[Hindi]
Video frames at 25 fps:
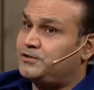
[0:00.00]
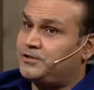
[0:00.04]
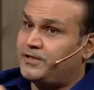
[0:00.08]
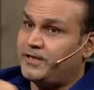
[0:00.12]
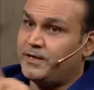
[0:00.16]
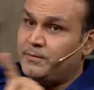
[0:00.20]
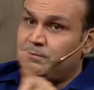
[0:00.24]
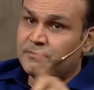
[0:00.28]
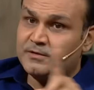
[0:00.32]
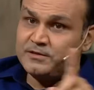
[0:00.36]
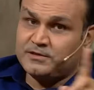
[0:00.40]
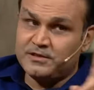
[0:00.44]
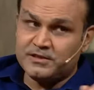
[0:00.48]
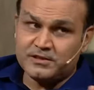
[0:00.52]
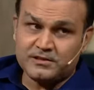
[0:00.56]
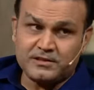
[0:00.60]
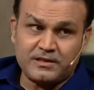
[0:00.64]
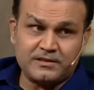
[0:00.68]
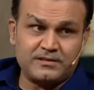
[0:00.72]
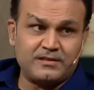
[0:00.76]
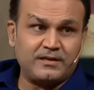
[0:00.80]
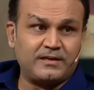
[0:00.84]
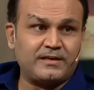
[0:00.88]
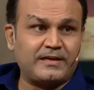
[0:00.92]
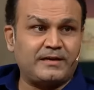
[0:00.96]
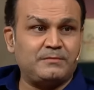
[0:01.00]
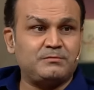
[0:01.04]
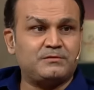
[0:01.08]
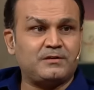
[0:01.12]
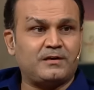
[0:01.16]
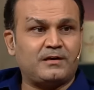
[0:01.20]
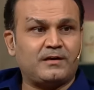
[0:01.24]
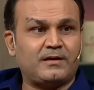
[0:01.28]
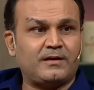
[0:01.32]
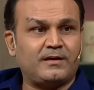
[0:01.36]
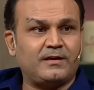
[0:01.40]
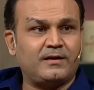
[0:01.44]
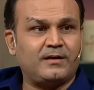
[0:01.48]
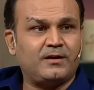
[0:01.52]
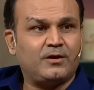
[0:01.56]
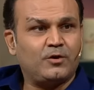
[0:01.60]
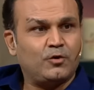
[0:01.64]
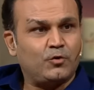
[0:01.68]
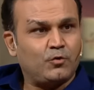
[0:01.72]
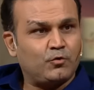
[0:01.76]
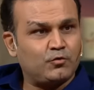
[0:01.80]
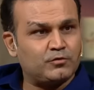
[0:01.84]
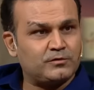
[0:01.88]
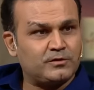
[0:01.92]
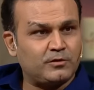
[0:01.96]
टीम में जिसका अच्छा टाइम चल रहा है ना
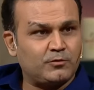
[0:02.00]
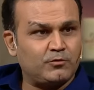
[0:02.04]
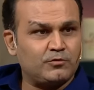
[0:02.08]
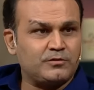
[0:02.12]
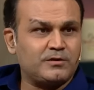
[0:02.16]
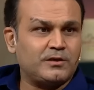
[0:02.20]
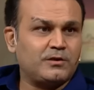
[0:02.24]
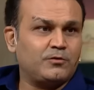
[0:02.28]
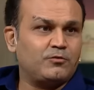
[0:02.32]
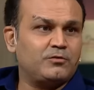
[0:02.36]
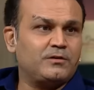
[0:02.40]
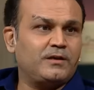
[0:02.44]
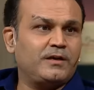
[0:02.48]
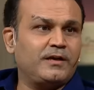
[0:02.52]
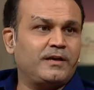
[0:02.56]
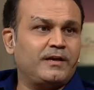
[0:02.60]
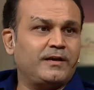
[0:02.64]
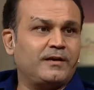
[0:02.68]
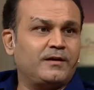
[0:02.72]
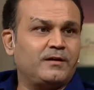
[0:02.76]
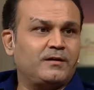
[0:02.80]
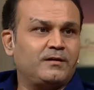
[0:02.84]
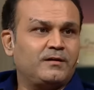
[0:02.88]
उससे कुछ ना कुछ ले लेना